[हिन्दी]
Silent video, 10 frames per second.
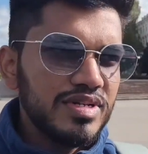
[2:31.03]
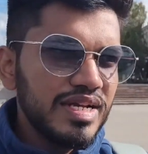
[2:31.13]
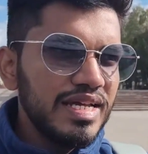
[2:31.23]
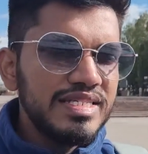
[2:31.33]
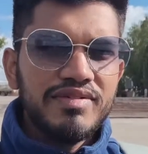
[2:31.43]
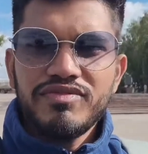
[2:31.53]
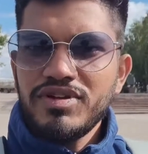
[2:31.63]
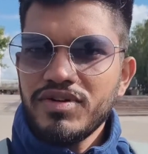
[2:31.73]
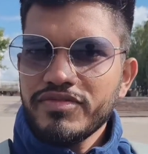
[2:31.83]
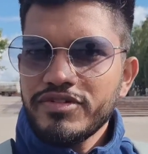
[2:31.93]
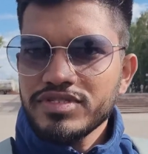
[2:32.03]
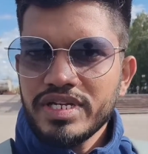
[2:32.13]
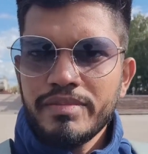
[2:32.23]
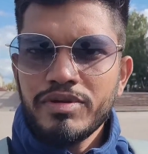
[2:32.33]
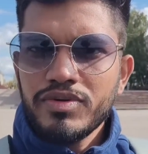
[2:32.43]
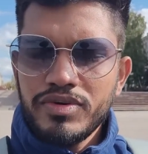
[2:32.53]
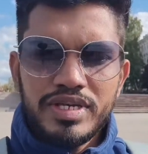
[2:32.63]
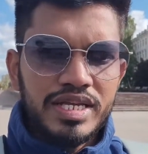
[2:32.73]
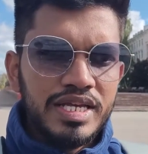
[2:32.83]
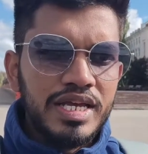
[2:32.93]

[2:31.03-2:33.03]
और गाइज ये फ्री ऑफ कॉस्ट है यहाँ पर कोई